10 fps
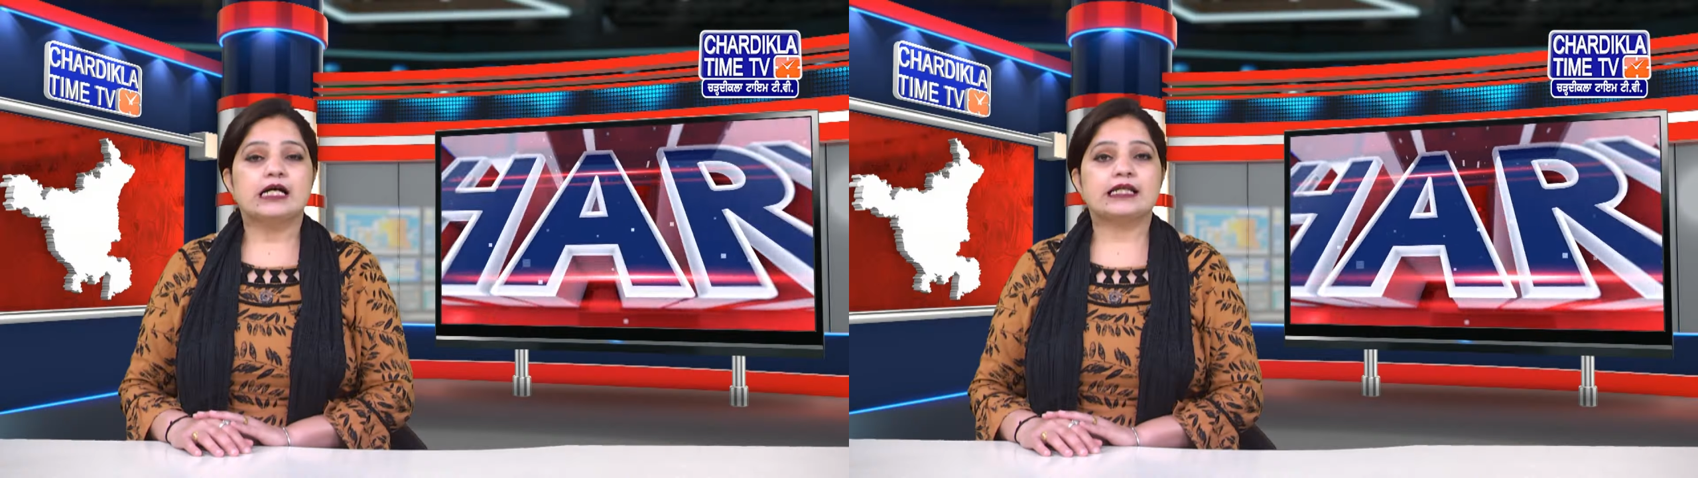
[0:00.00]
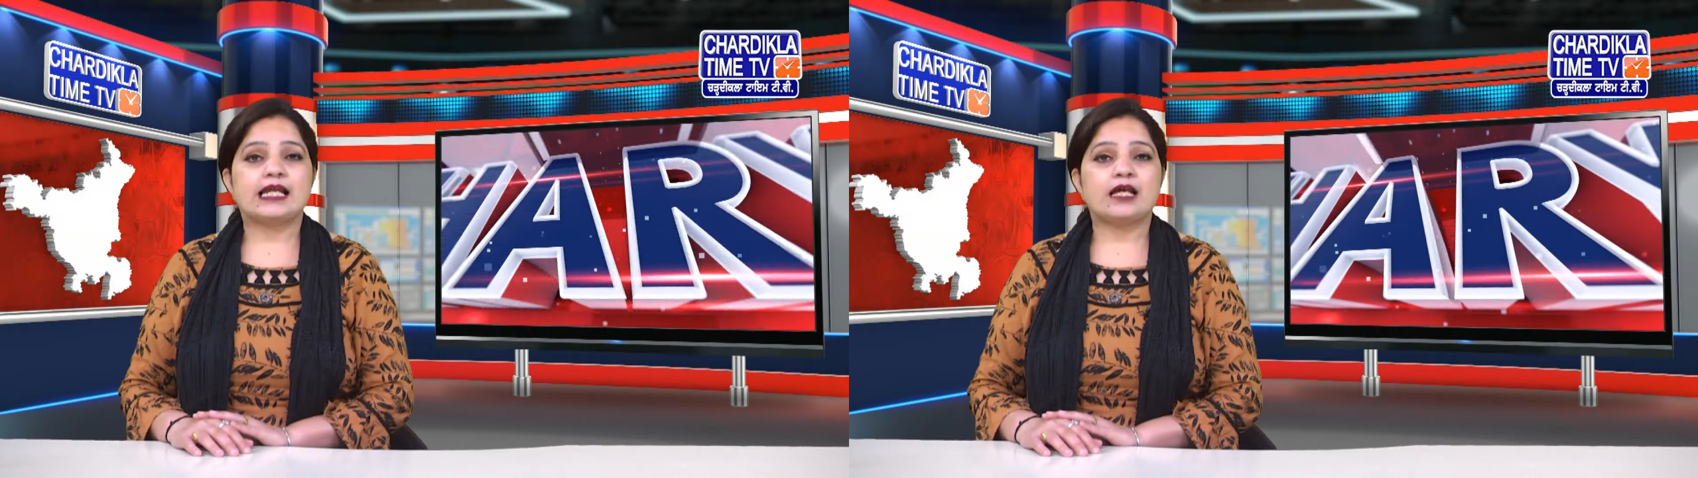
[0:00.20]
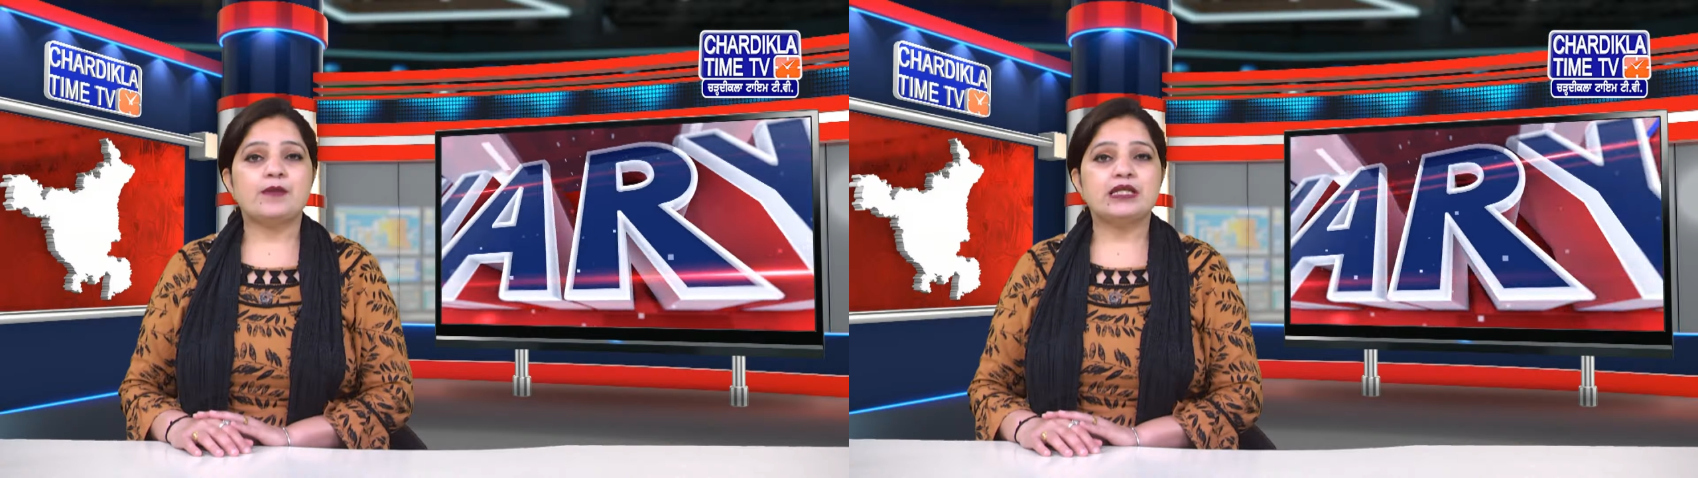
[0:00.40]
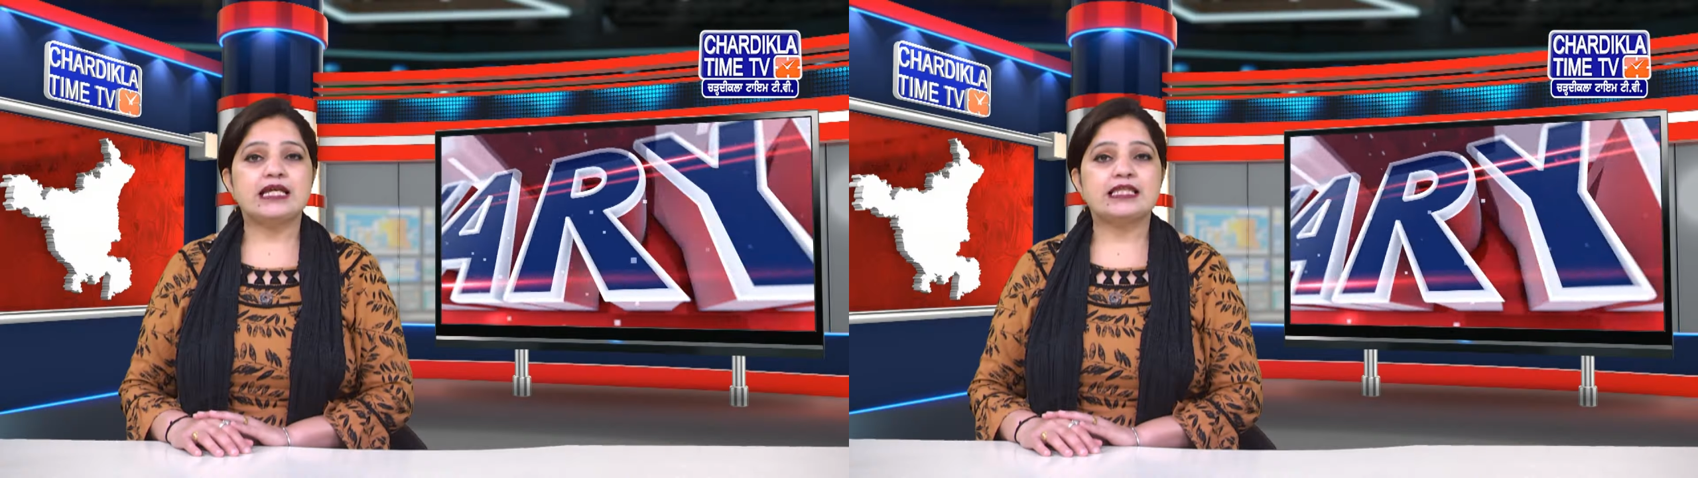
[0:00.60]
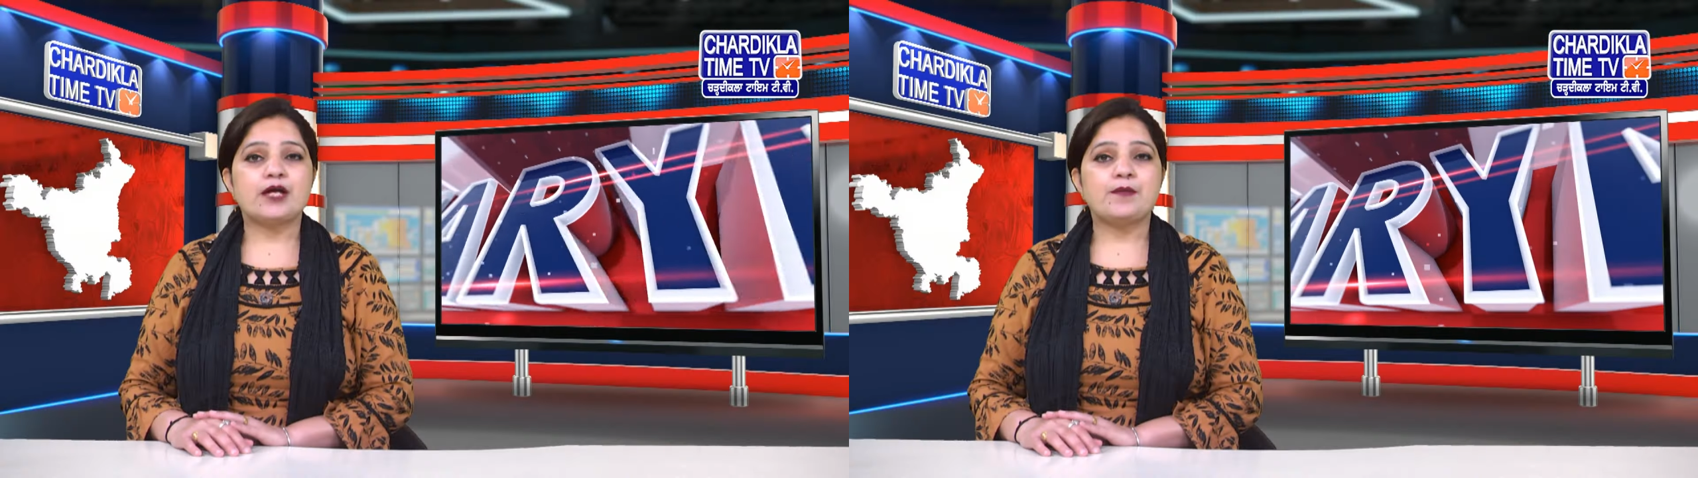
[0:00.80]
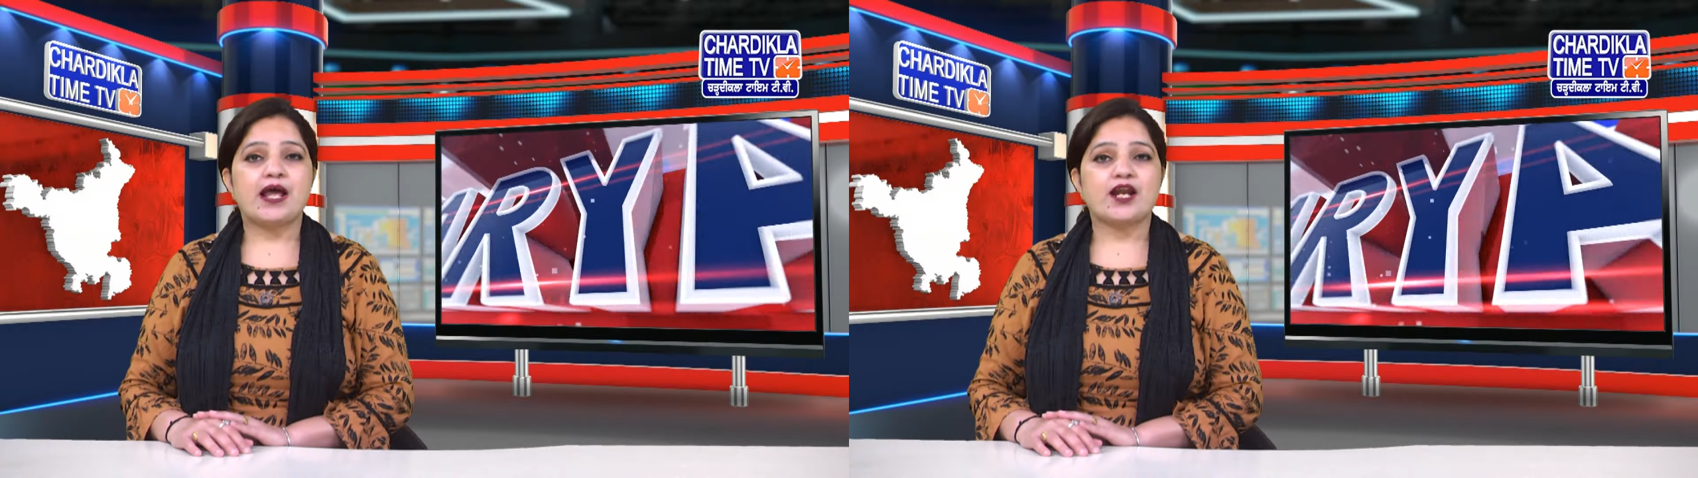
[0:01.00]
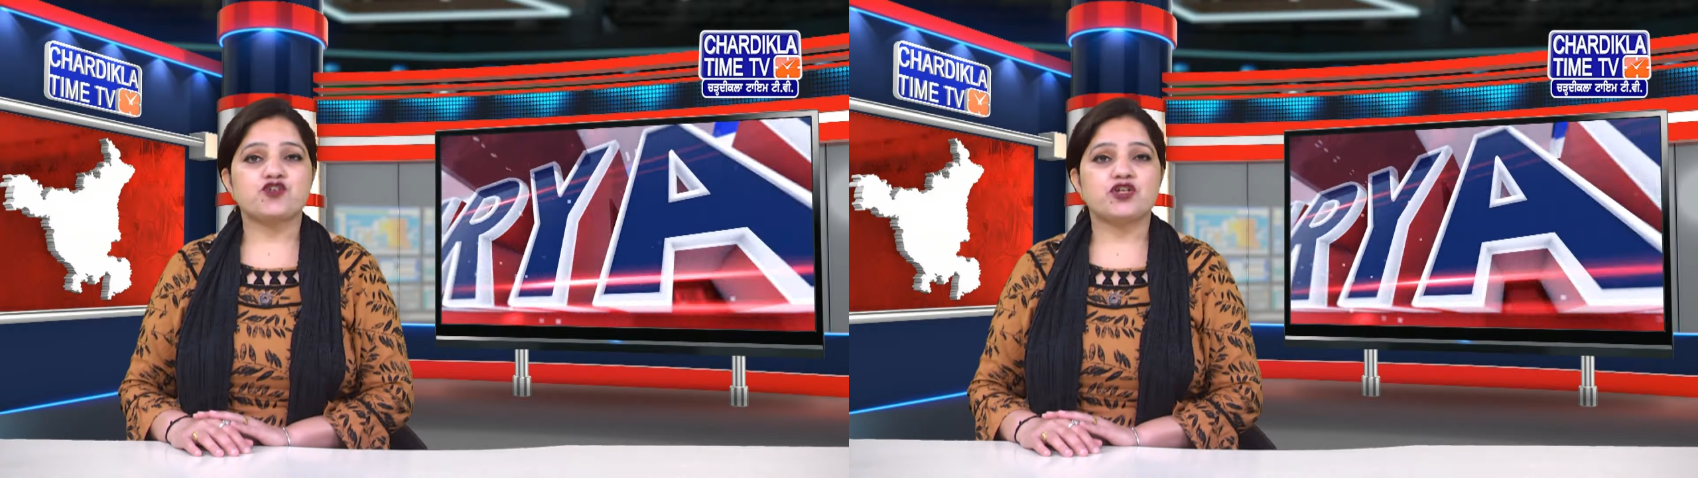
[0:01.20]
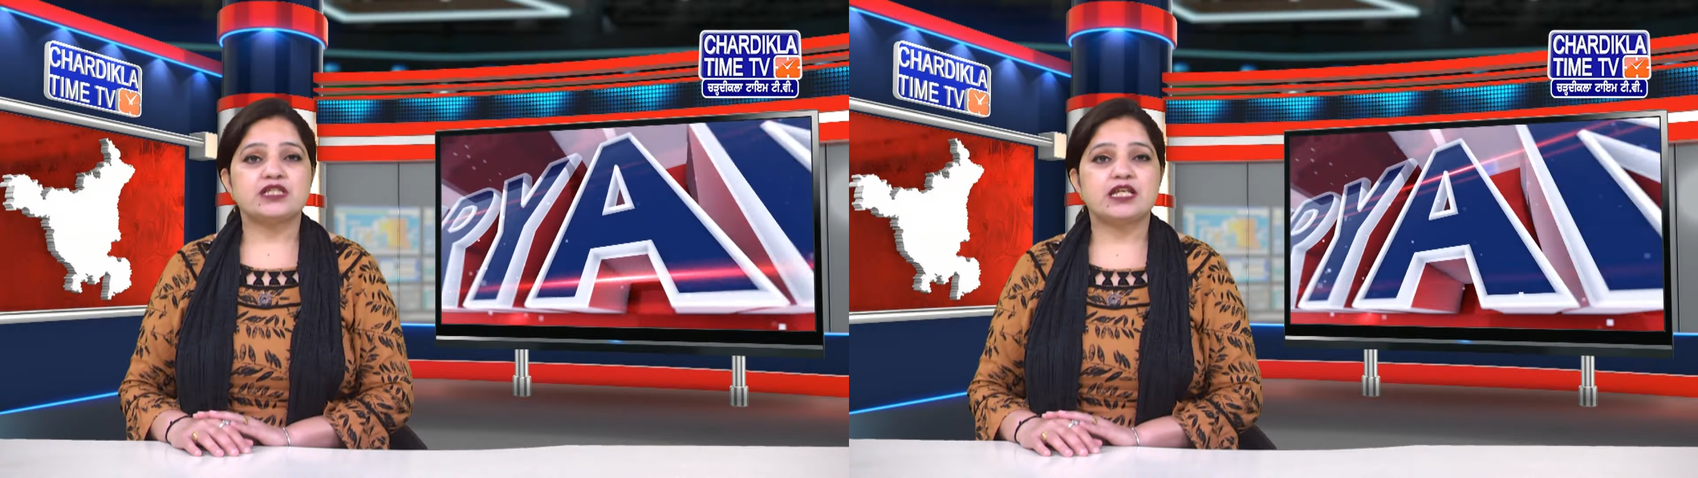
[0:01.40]
हरियाणा में अधिकतम
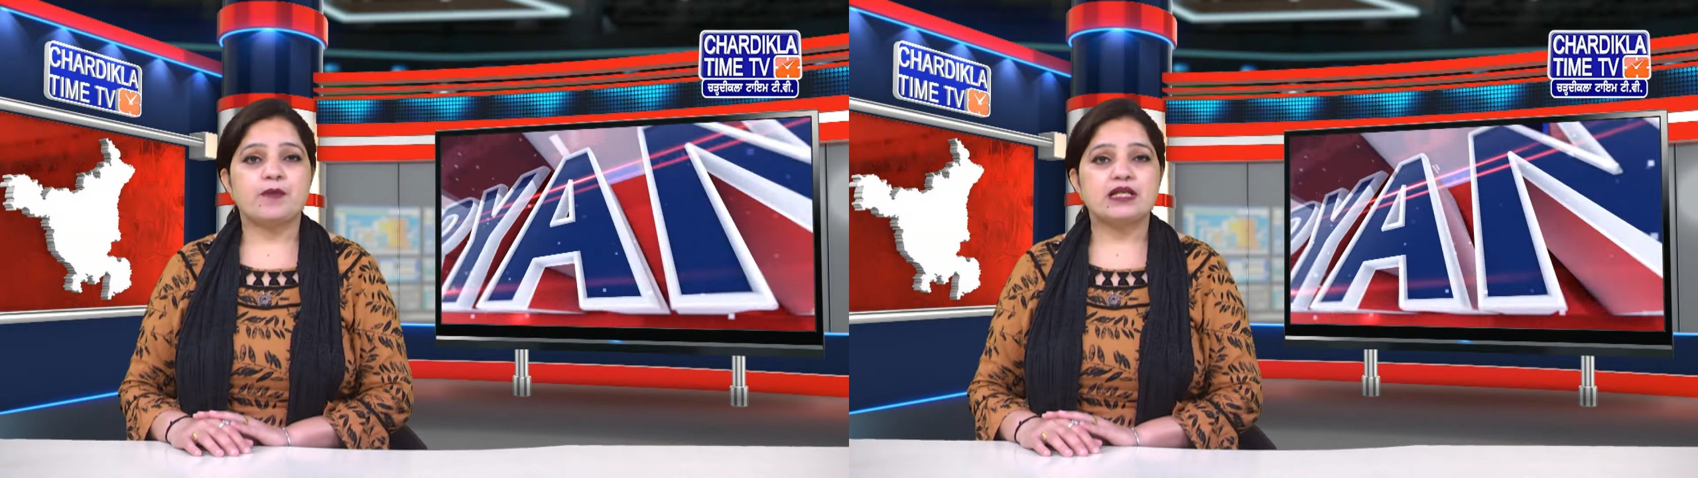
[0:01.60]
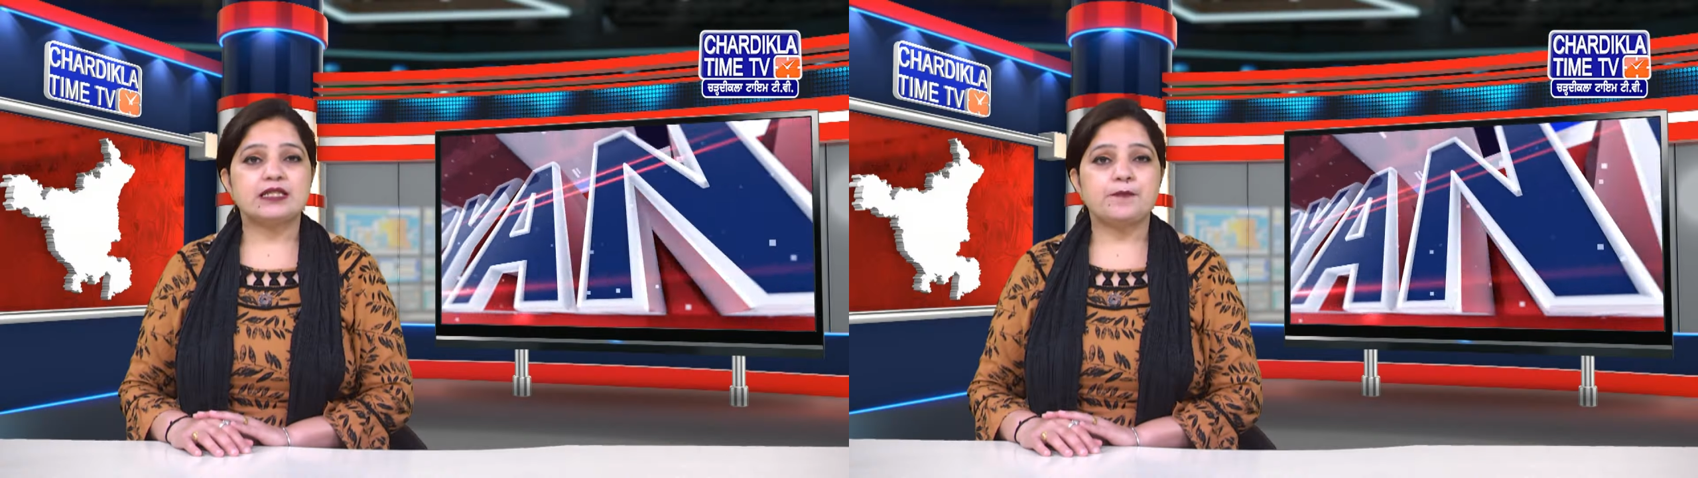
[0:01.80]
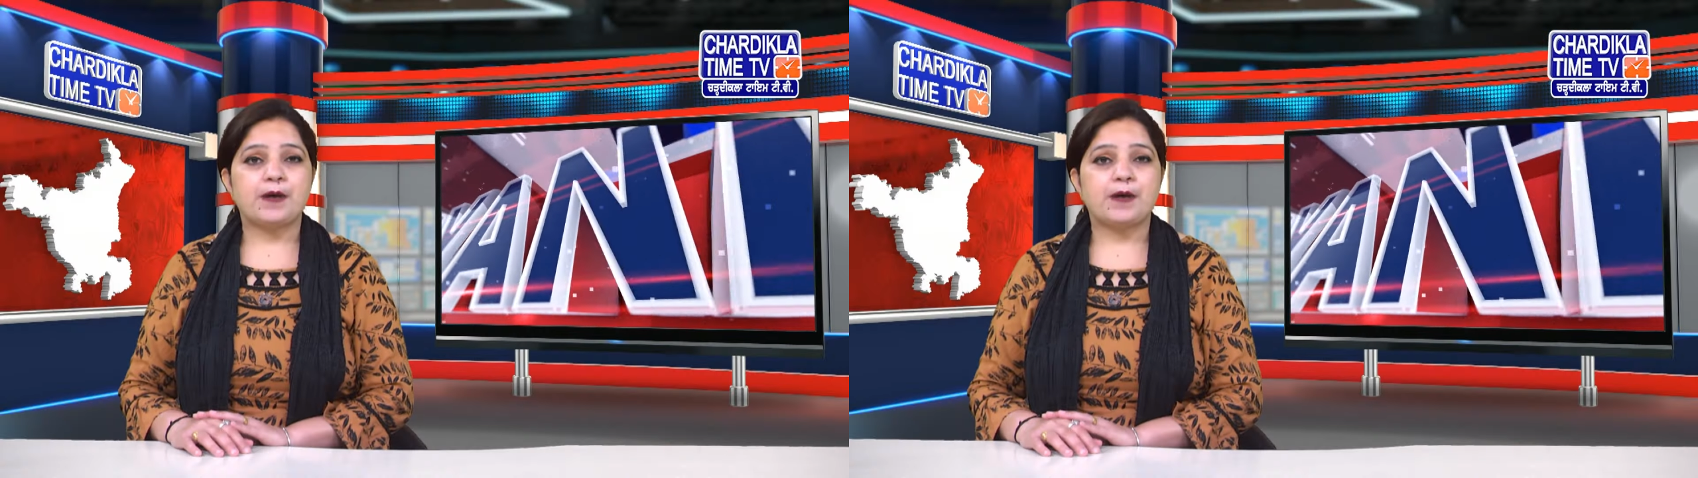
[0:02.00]
आरक्षण सीमा से